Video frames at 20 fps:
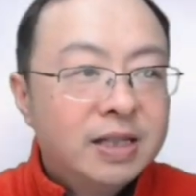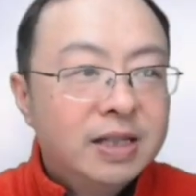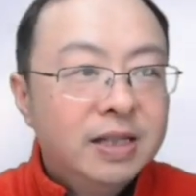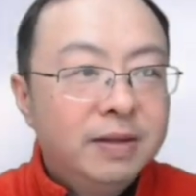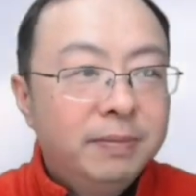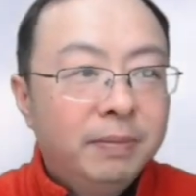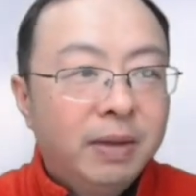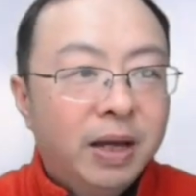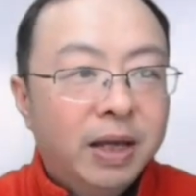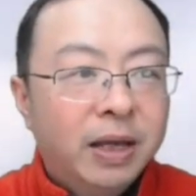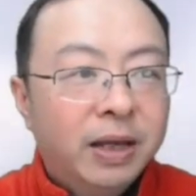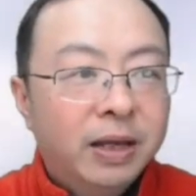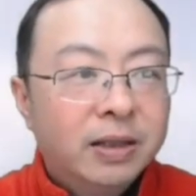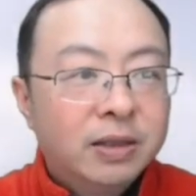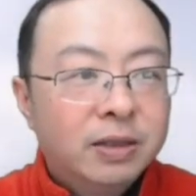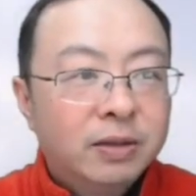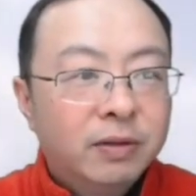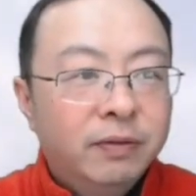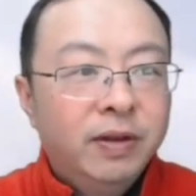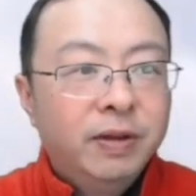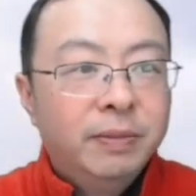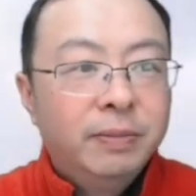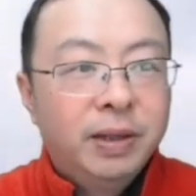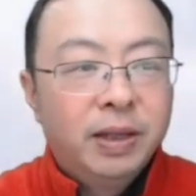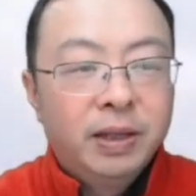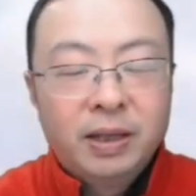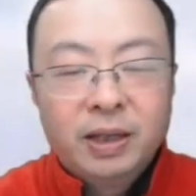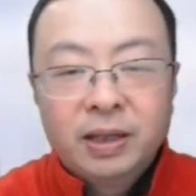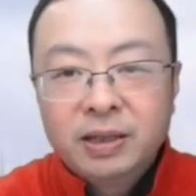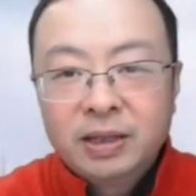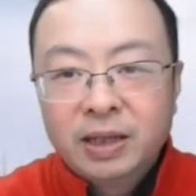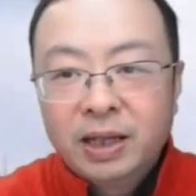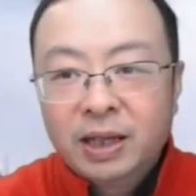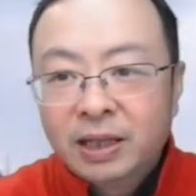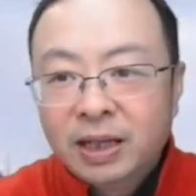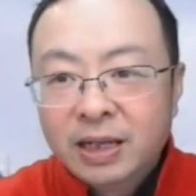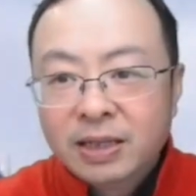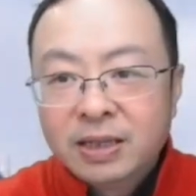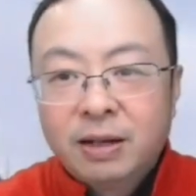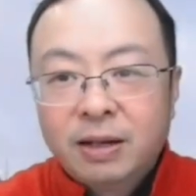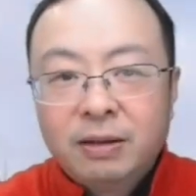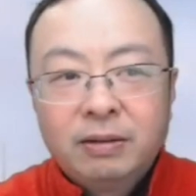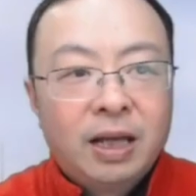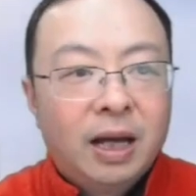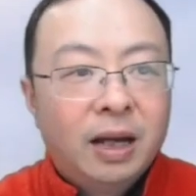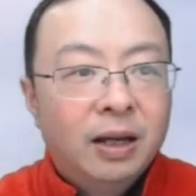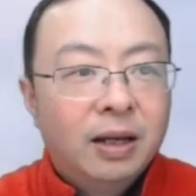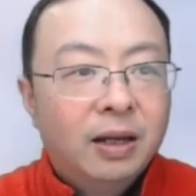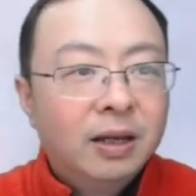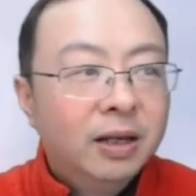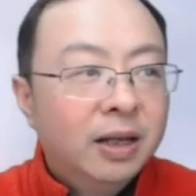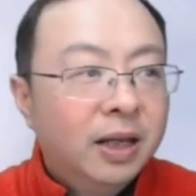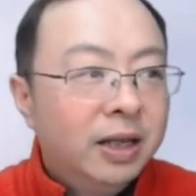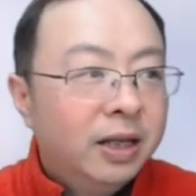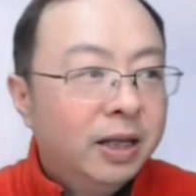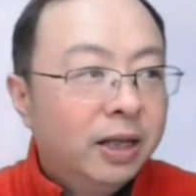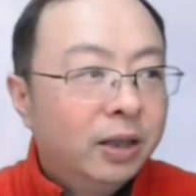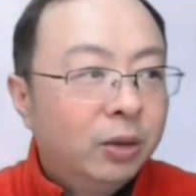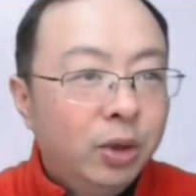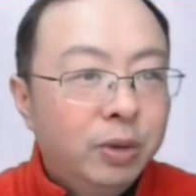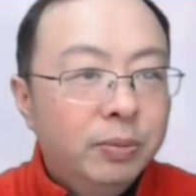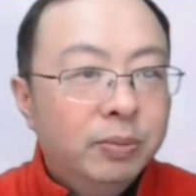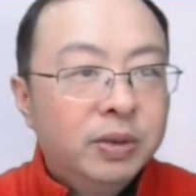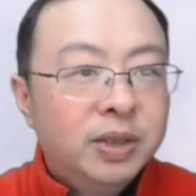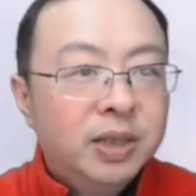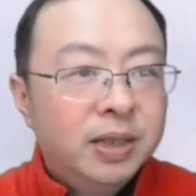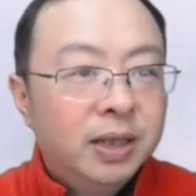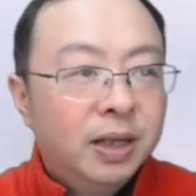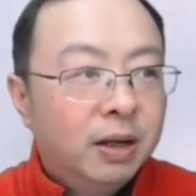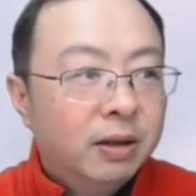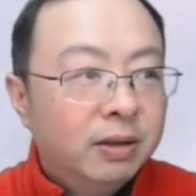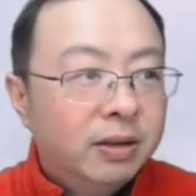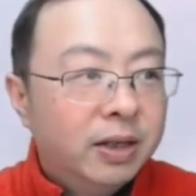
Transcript: 圾卖给收废品的，这样太糟蹋了，也对不起老